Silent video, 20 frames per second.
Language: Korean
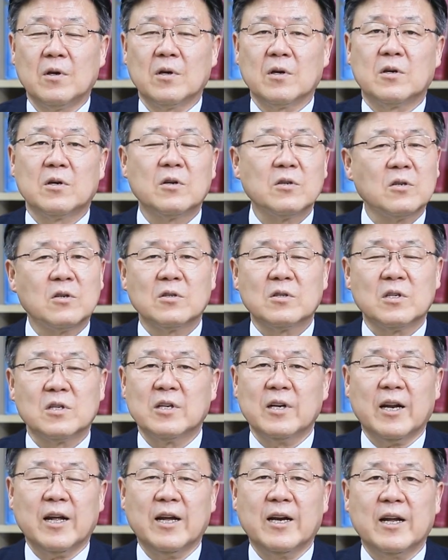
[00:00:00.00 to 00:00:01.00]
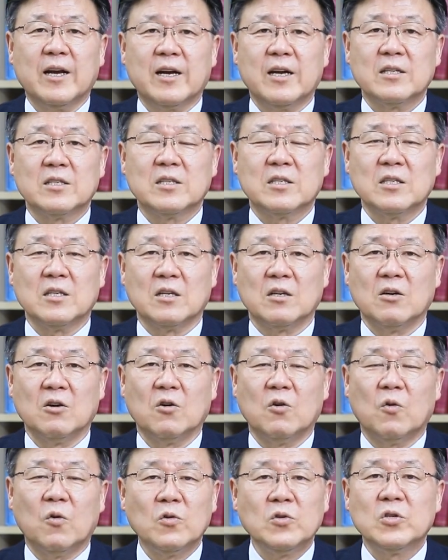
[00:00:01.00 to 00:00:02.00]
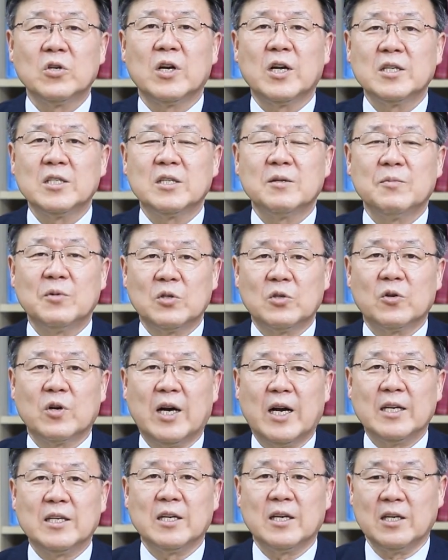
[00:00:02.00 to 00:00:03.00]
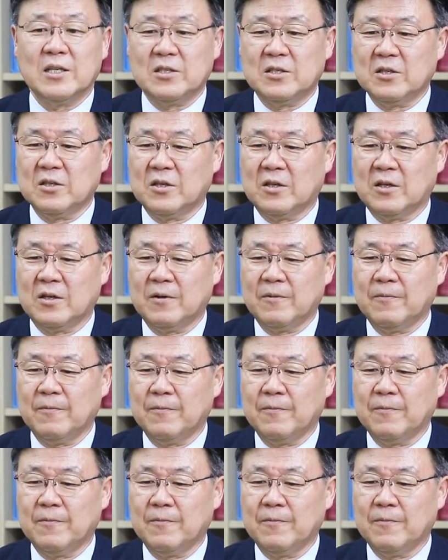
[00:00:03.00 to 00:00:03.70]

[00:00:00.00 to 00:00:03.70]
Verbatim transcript: 그런 것들은 하나같이 온전한 11조가 아니겠죠.